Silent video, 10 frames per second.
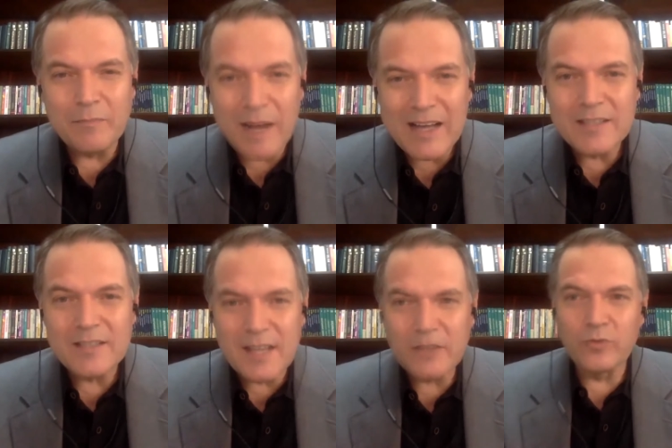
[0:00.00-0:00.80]
mais
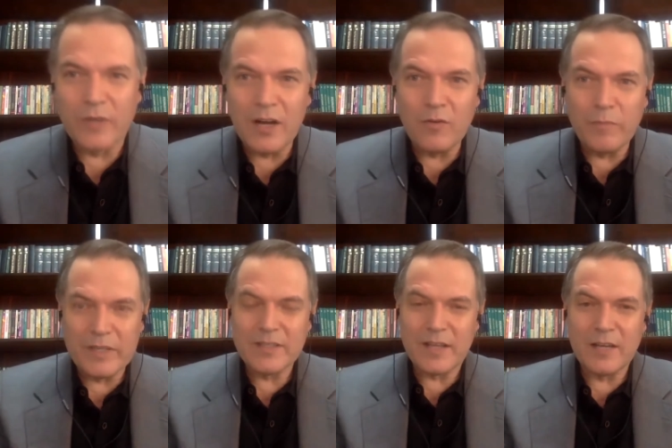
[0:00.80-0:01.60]
natural
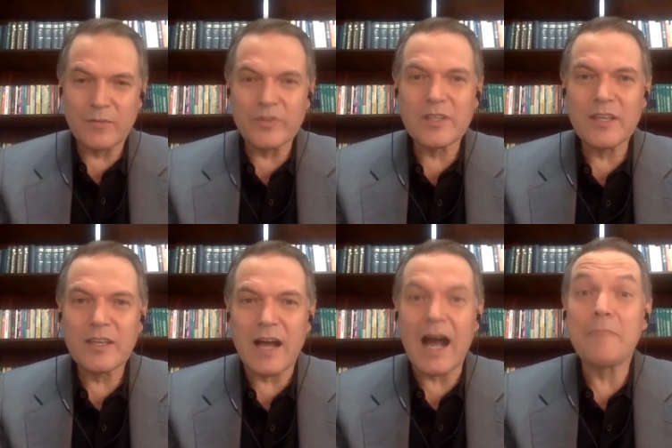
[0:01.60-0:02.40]
pensarmos
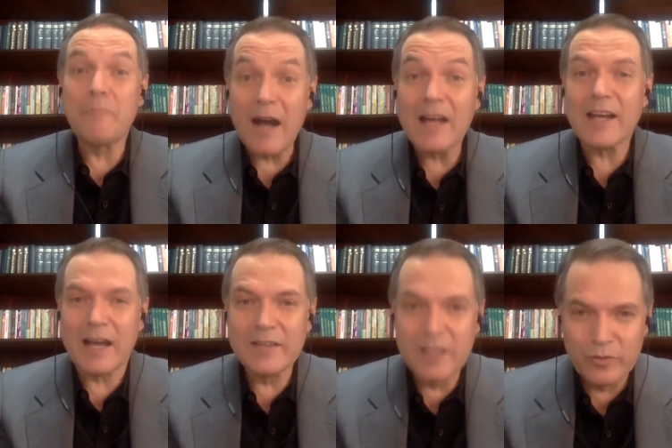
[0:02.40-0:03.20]
que amar
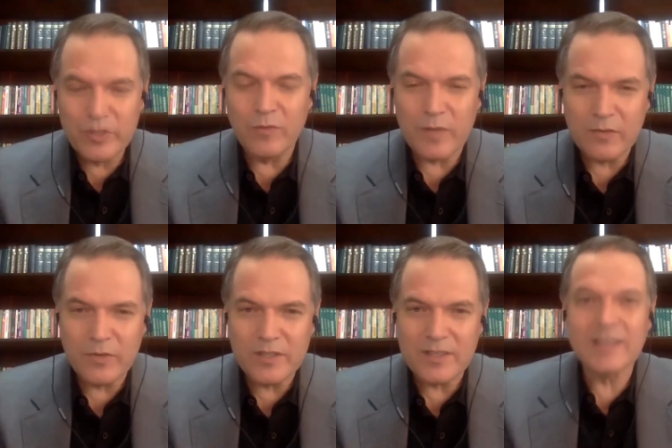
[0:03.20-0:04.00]
a Deus é uma
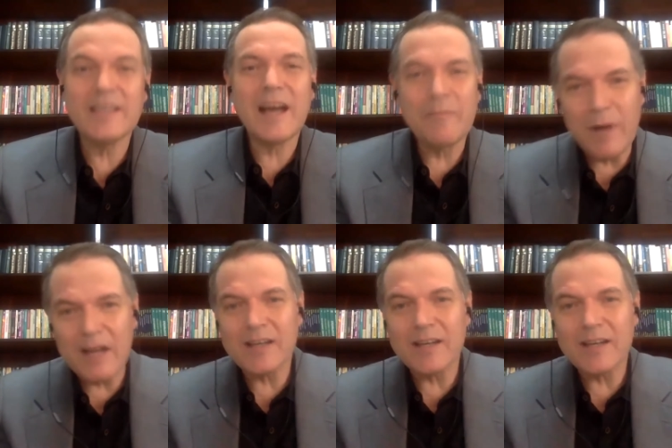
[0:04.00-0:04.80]
coisa e
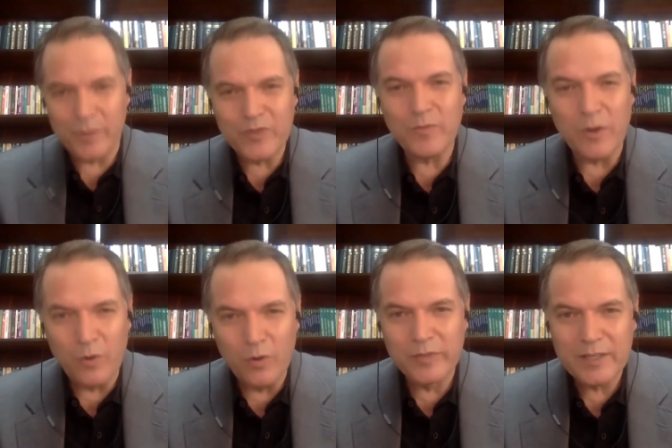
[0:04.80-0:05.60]
amar ao próximo é
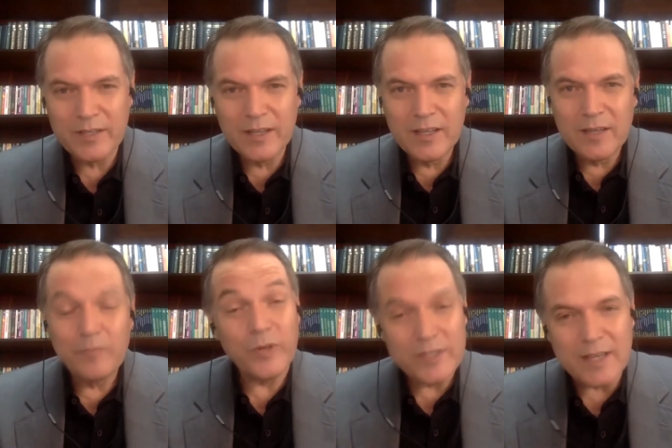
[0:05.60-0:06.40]
outra?
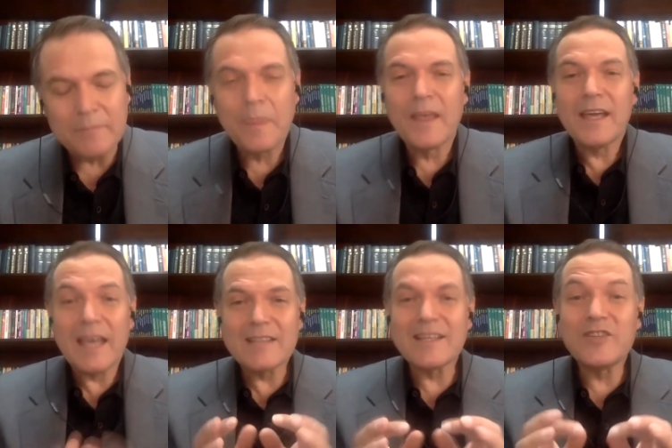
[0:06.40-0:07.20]
Pois é,
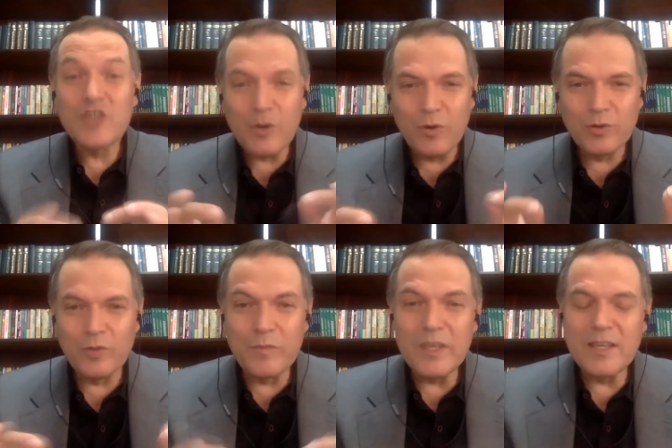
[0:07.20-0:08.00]
essa
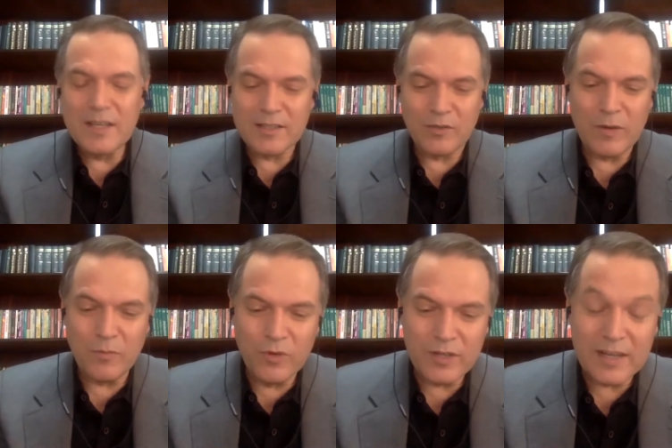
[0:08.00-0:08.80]
dicotomia no
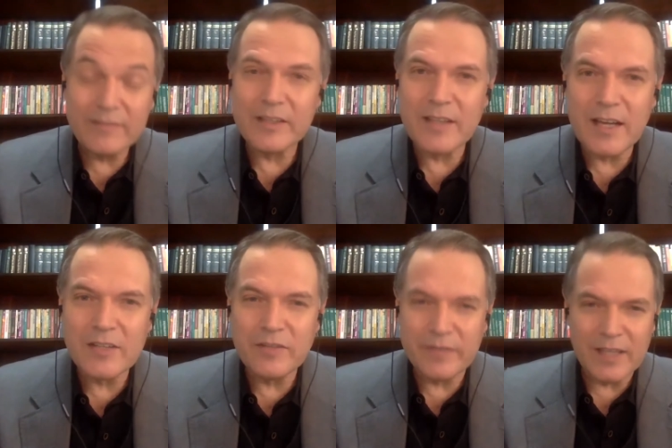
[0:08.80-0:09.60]
amor, na
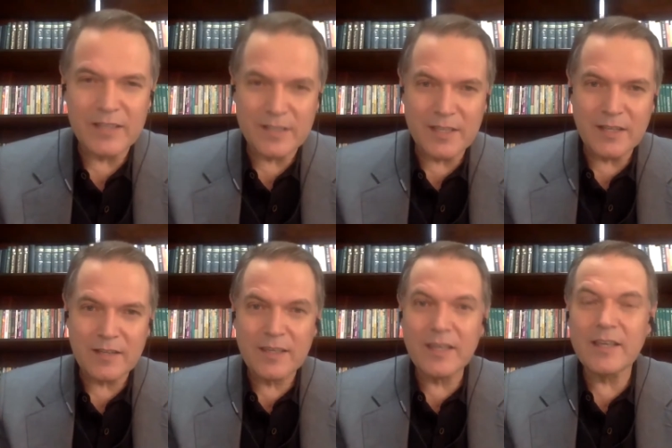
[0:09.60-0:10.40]
verdade, evidencia
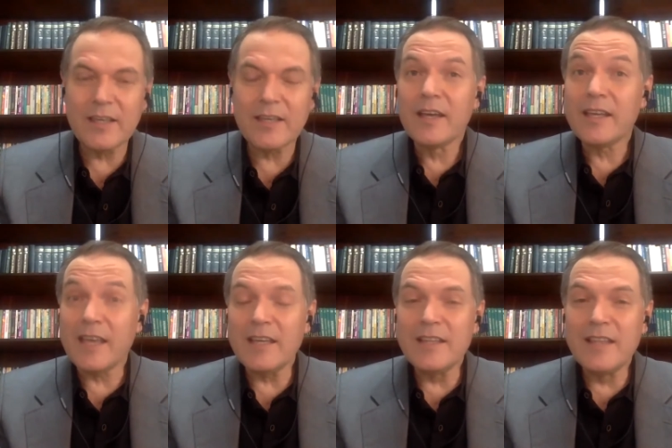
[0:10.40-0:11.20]
que
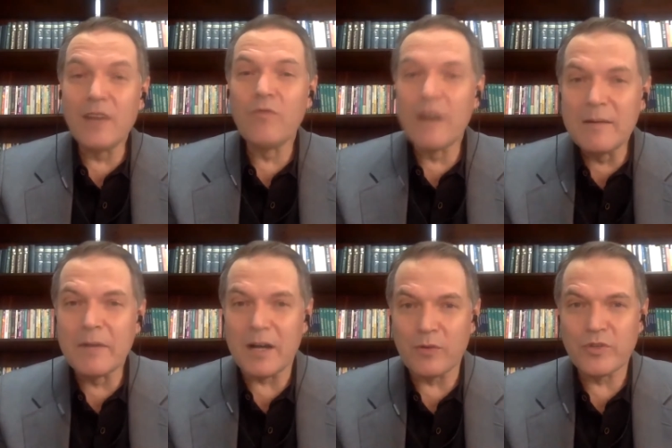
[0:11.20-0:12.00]
quem não
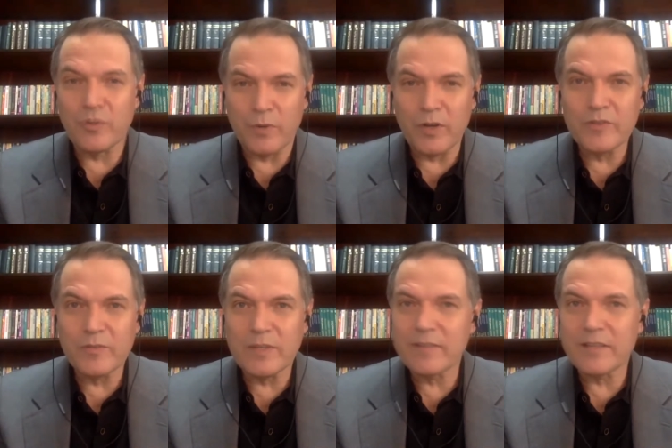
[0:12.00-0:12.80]
ama ao seu
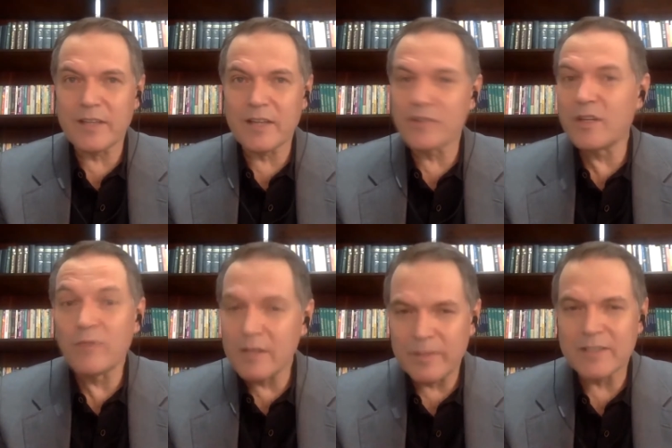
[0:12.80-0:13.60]
próximo, na verdade,
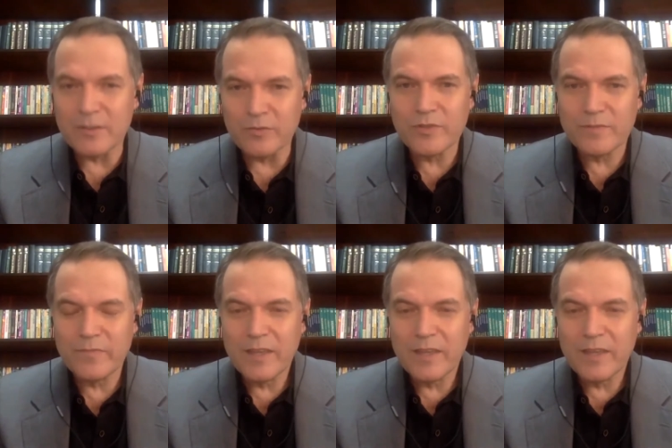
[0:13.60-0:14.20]
não ama a Deus.